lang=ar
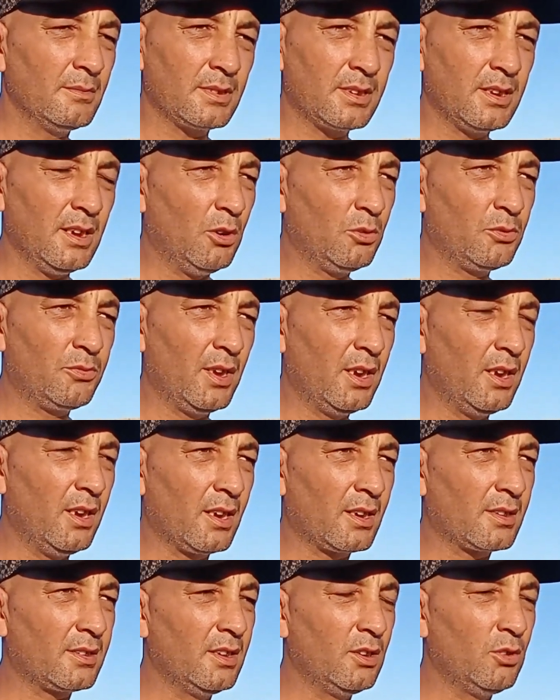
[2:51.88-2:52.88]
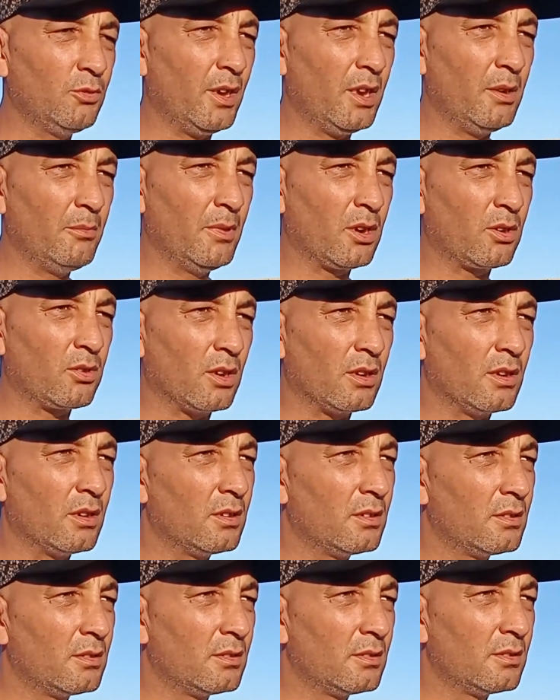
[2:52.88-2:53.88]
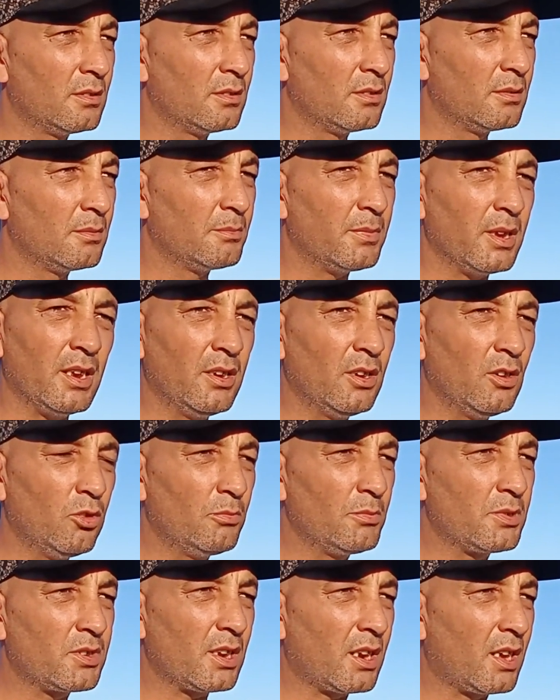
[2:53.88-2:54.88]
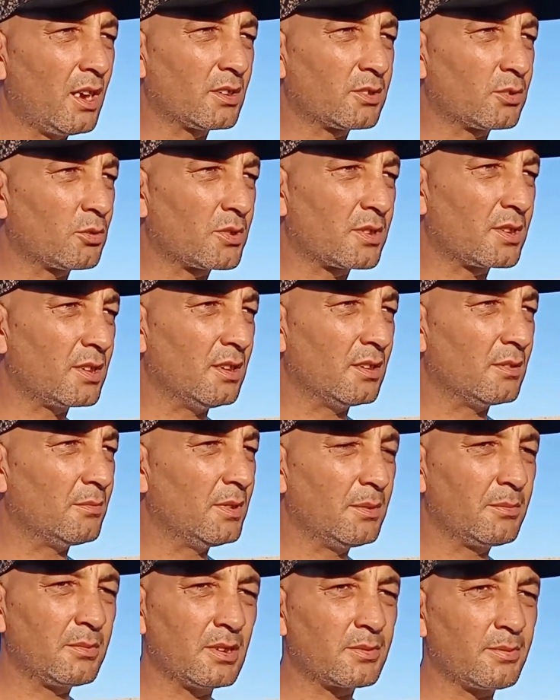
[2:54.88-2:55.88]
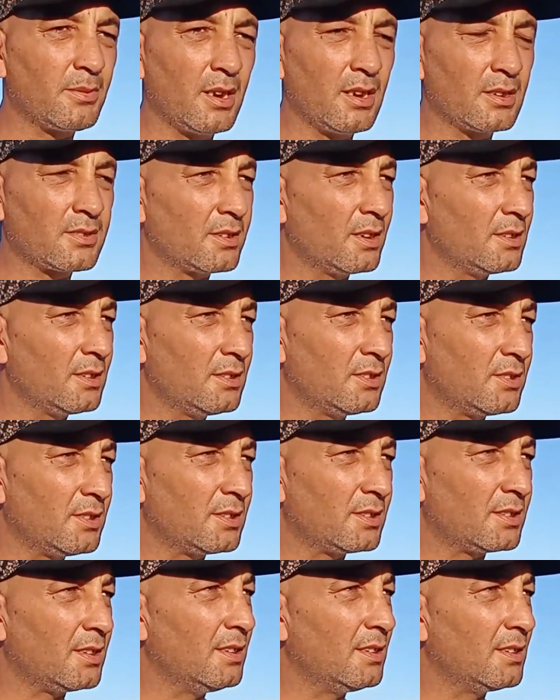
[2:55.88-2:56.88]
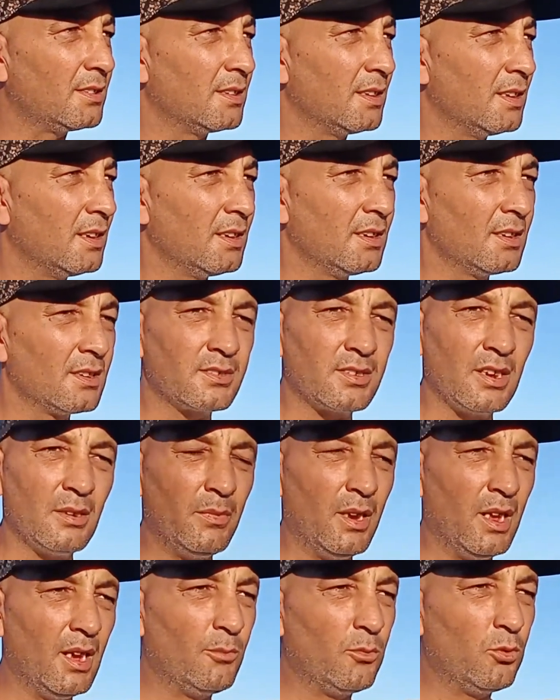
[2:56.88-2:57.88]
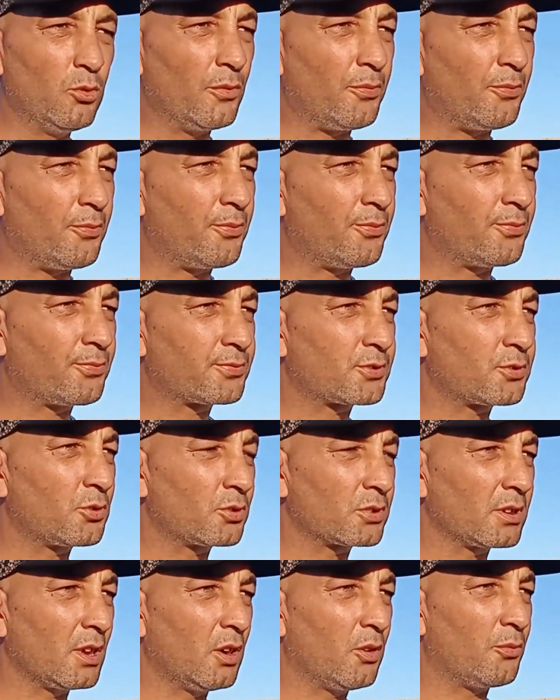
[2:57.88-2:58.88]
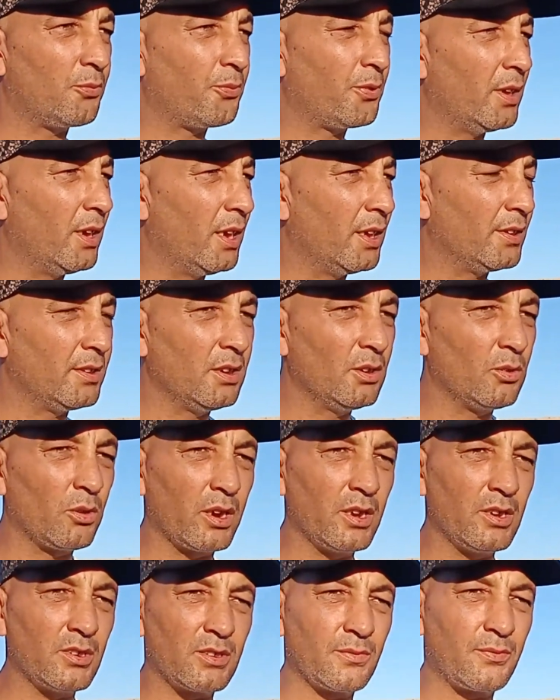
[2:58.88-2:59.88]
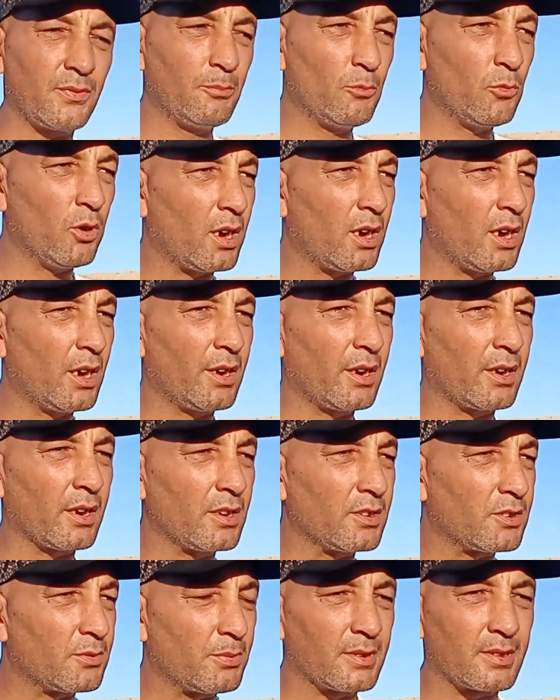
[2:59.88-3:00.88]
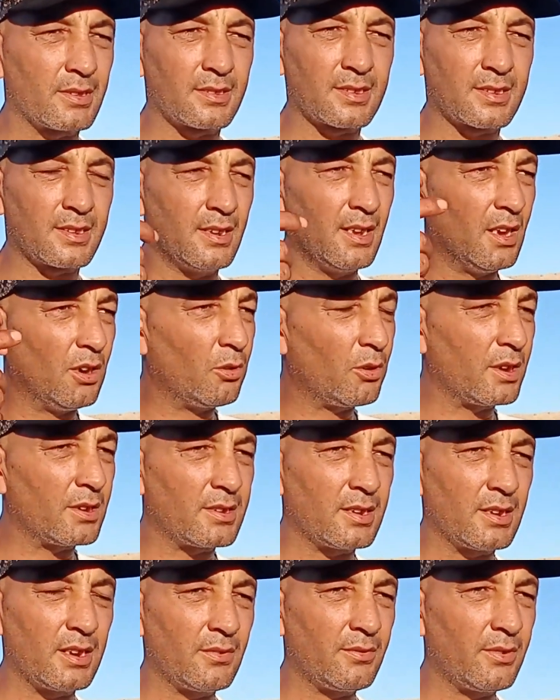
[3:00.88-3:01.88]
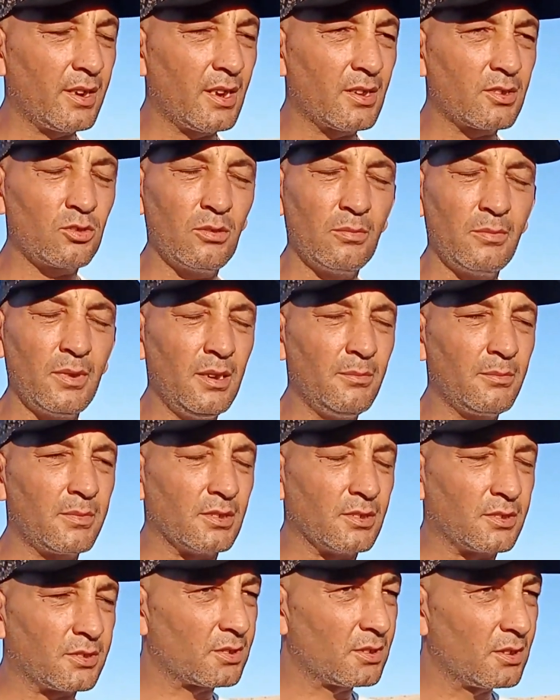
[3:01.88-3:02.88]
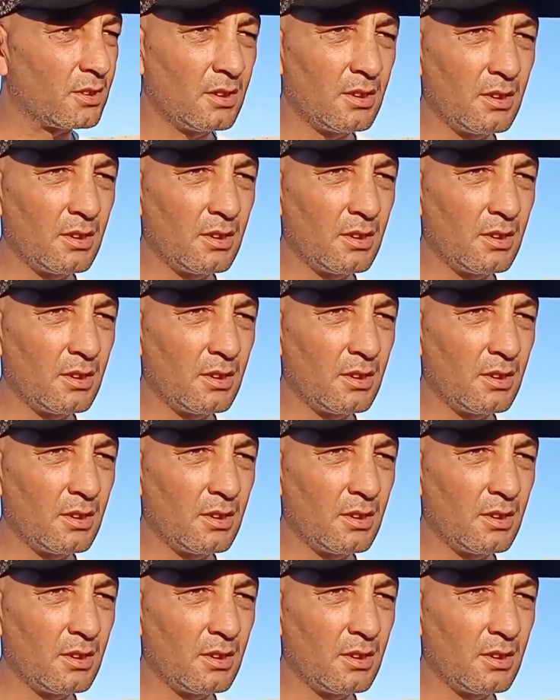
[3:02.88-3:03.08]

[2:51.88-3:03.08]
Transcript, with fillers: كيعاود فيها الاخ ديالو بحال ما كان بانه ماشي لخاطرو السيد ما يمكنش باش هادي يجي السيد شحال عام هو في الشرطه وفي مؤخرا غيجبد السلاح وغيتيري في راسو ما يمكنش